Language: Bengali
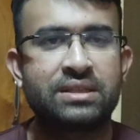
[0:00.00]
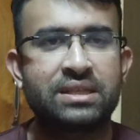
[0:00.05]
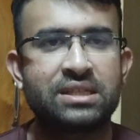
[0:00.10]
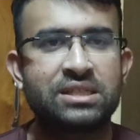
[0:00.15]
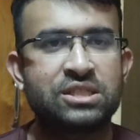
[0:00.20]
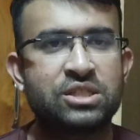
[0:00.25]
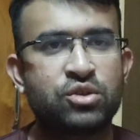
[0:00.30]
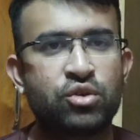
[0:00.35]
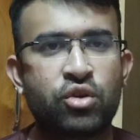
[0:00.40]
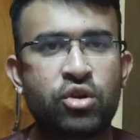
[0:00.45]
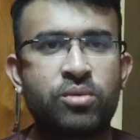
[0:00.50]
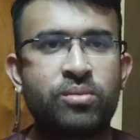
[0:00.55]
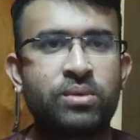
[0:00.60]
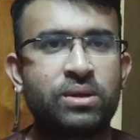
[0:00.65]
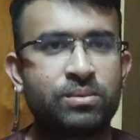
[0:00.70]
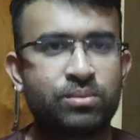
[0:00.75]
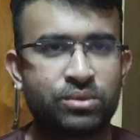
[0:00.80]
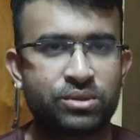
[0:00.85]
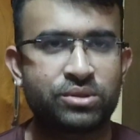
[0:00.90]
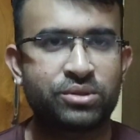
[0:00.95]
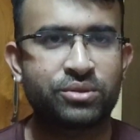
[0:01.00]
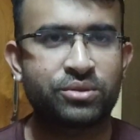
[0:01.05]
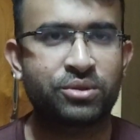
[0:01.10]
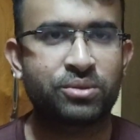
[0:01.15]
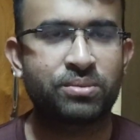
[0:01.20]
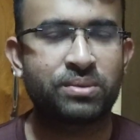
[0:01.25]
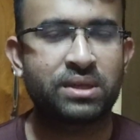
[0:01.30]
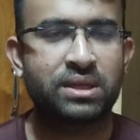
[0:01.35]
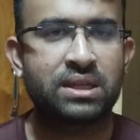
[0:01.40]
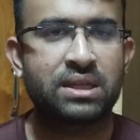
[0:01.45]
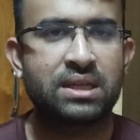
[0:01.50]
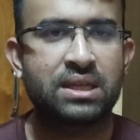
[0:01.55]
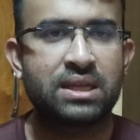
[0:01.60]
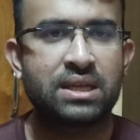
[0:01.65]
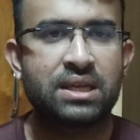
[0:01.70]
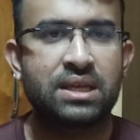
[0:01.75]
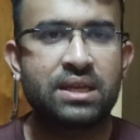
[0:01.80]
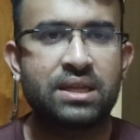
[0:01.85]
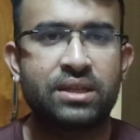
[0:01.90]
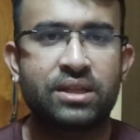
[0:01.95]
জাস্ট নর্মাল প্রশ্ন করবে
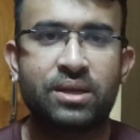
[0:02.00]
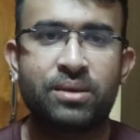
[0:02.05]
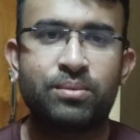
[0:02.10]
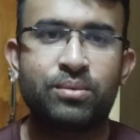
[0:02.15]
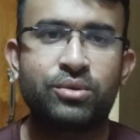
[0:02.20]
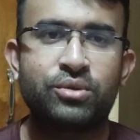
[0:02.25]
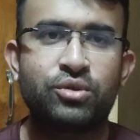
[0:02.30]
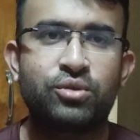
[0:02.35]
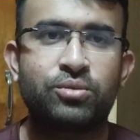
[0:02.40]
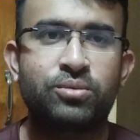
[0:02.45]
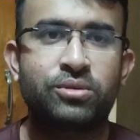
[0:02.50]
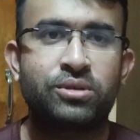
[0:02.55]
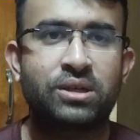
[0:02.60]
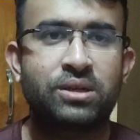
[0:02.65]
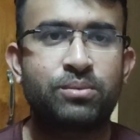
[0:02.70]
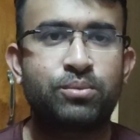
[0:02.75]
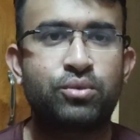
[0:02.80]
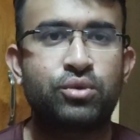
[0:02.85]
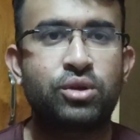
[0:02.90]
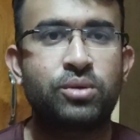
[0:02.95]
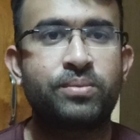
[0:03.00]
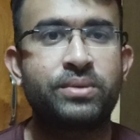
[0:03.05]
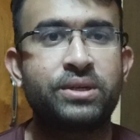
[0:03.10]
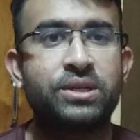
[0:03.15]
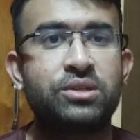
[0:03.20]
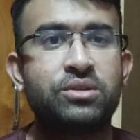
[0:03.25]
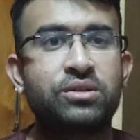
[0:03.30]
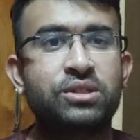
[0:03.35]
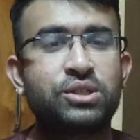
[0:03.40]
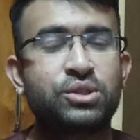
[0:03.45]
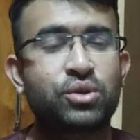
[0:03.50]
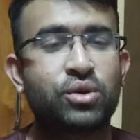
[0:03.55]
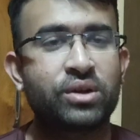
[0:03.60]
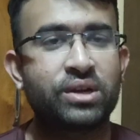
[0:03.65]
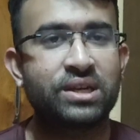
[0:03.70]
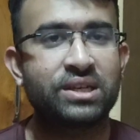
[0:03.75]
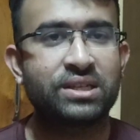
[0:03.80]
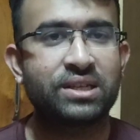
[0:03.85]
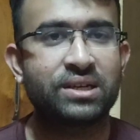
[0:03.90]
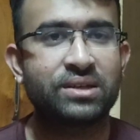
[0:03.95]
তাই বন্ধুরা পুরো ভিডিওটির
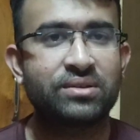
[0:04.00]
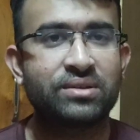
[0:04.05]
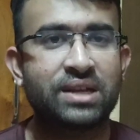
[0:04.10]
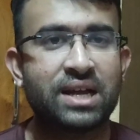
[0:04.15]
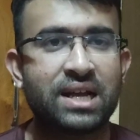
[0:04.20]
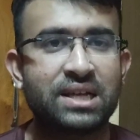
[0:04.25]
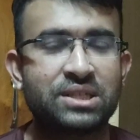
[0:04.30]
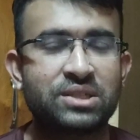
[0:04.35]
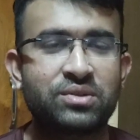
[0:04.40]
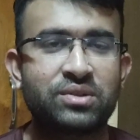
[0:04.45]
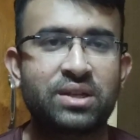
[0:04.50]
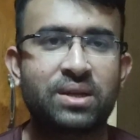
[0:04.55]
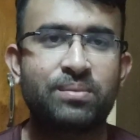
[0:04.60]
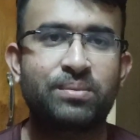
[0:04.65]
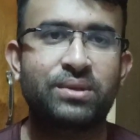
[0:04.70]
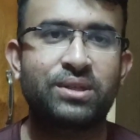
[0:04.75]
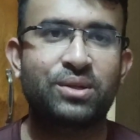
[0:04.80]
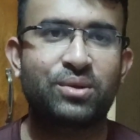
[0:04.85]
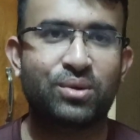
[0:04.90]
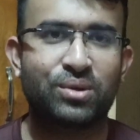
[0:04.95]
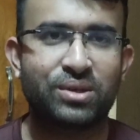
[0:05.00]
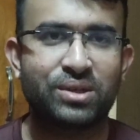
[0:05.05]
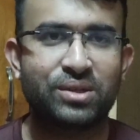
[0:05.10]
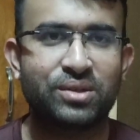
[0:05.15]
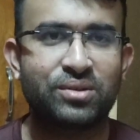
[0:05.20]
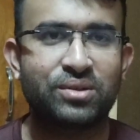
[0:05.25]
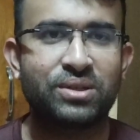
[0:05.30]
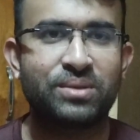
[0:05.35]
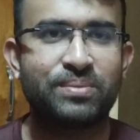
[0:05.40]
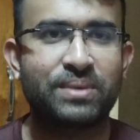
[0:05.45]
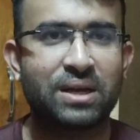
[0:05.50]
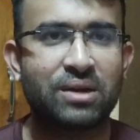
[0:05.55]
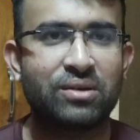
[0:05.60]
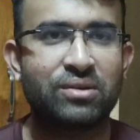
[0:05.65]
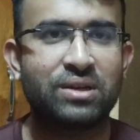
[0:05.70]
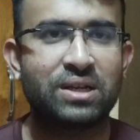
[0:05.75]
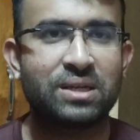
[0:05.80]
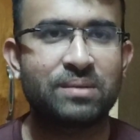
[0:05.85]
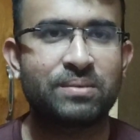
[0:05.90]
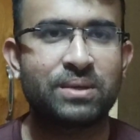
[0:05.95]
সঙ্গে থাকুন আশা করি আপনাদের অনেক অনেক
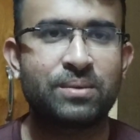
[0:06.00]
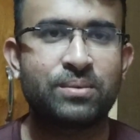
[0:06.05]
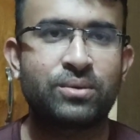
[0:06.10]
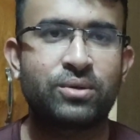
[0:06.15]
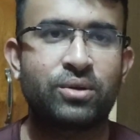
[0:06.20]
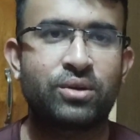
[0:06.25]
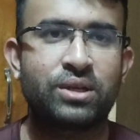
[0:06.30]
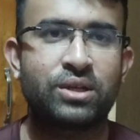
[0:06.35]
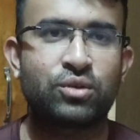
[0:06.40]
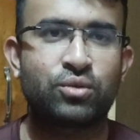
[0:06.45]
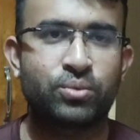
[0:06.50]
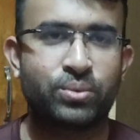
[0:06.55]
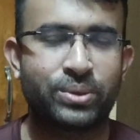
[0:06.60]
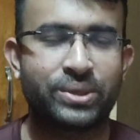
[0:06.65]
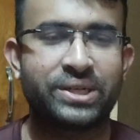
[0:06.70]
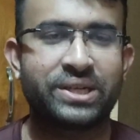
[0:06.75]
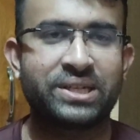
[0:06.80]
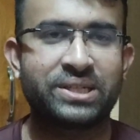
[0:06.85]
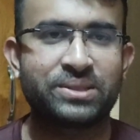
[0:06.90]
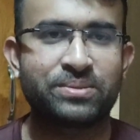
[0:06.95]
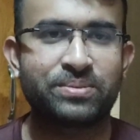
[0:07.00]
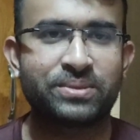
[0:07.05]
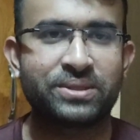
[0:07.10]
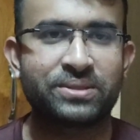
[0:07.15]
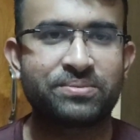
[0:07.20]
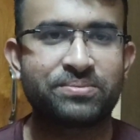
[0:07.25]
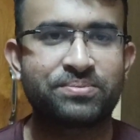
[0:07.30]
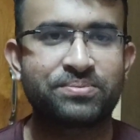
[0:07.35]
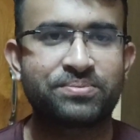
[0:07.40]
ভালো লাগবে এবং অনেক উপকারে আসবে